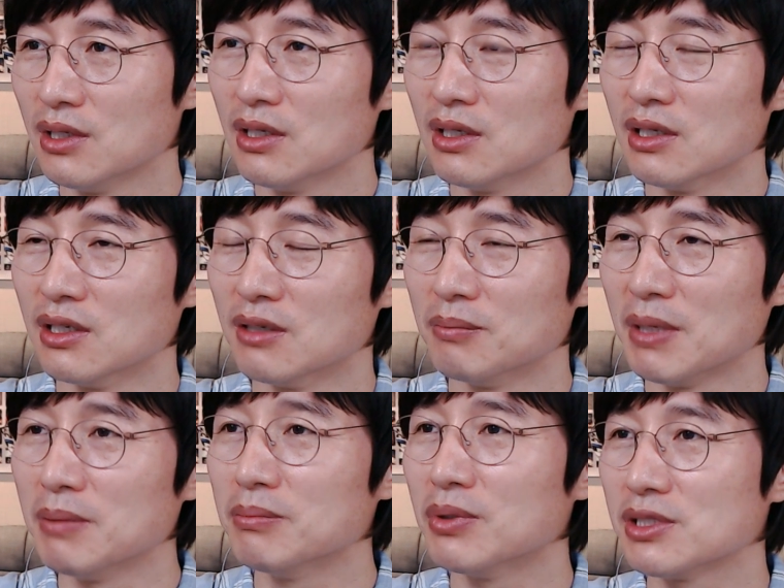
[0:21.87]
어,
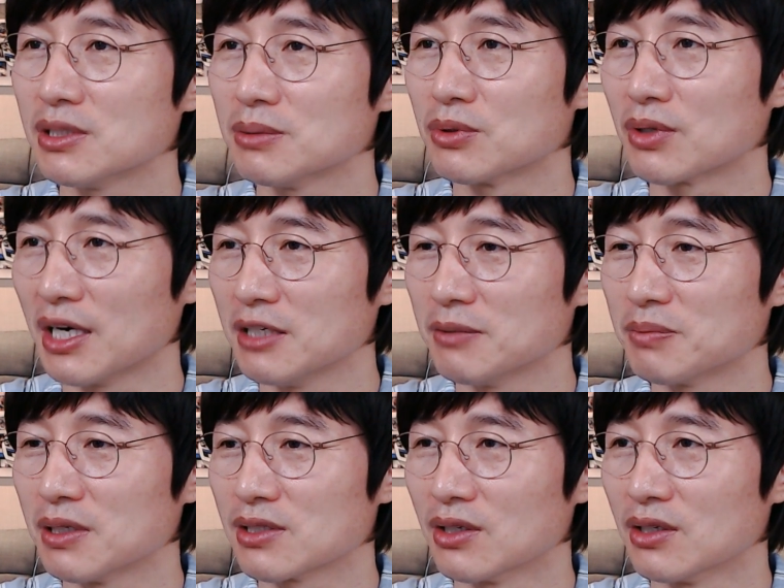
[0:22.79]
멤버십으로
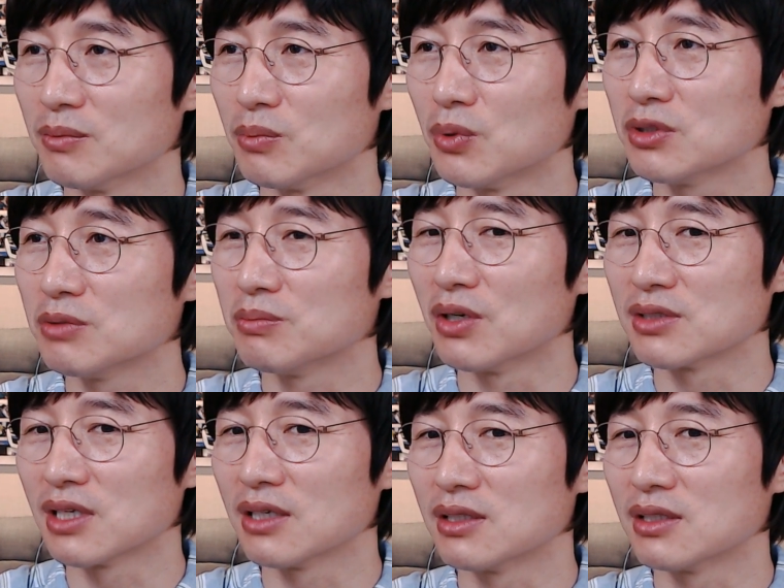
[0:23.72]
가입해서 모든 명상을